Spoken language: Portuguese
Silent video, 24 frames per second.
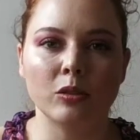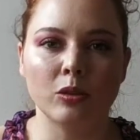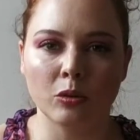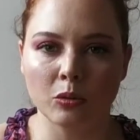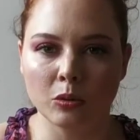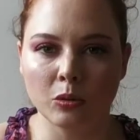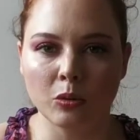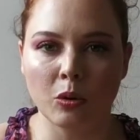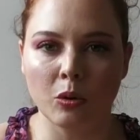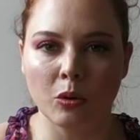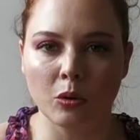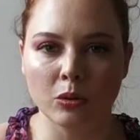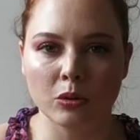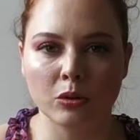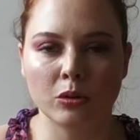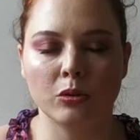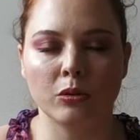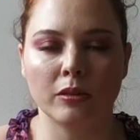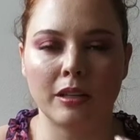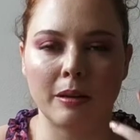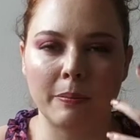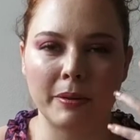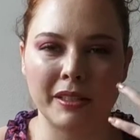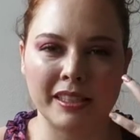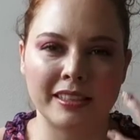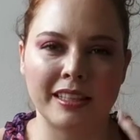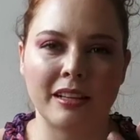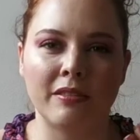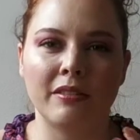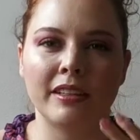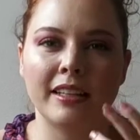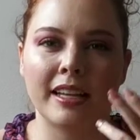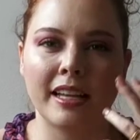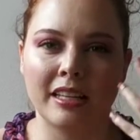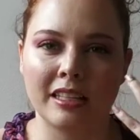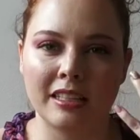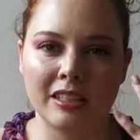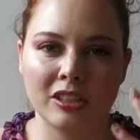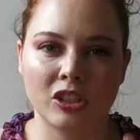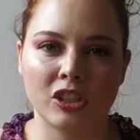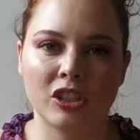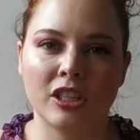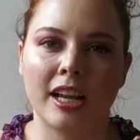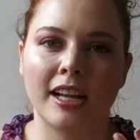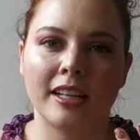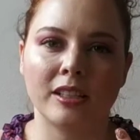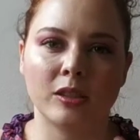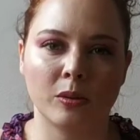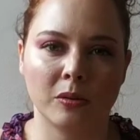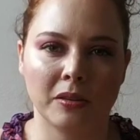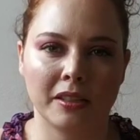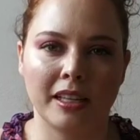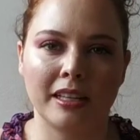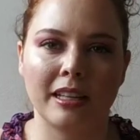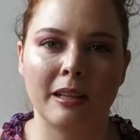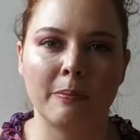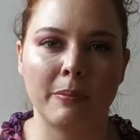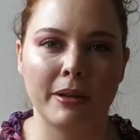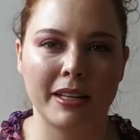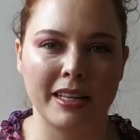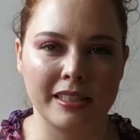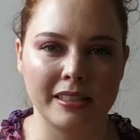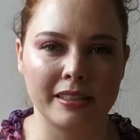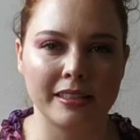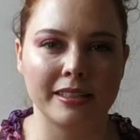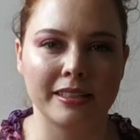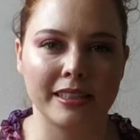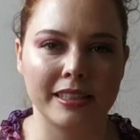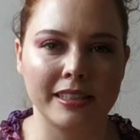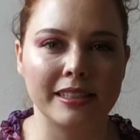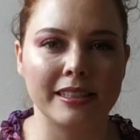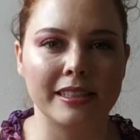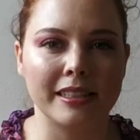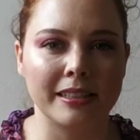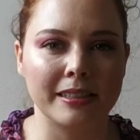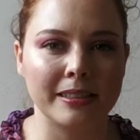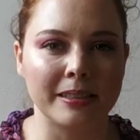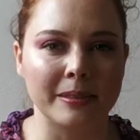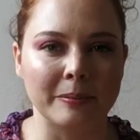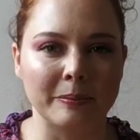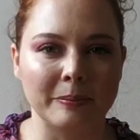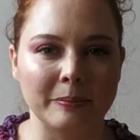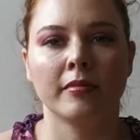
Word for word: no rosto, que apresentava aquele inchaço, aquela aparência esquisita.